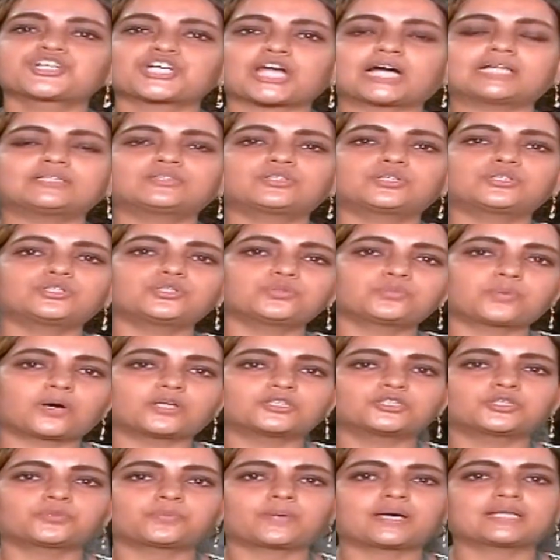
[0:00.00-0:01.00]
শান্তনু
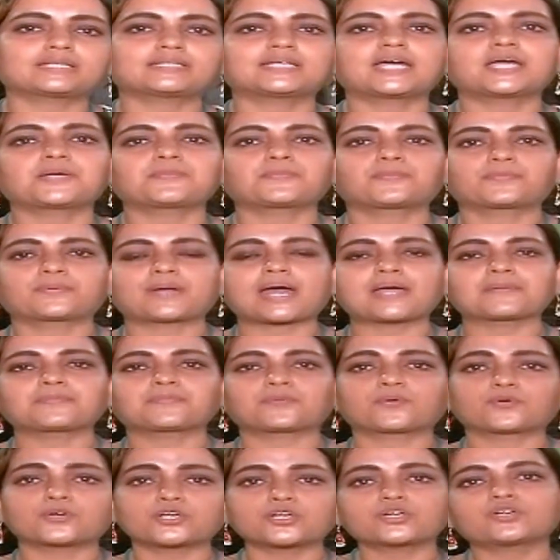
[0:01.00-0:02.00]
বন্দ্যোপাধ্যায় প্রায়
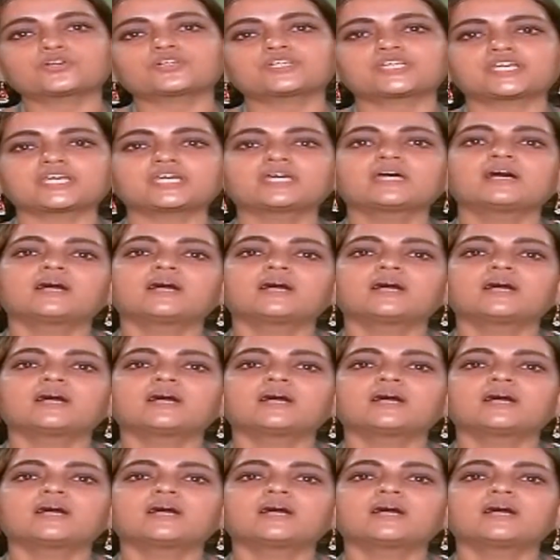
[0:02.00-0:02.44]
পনেরোটি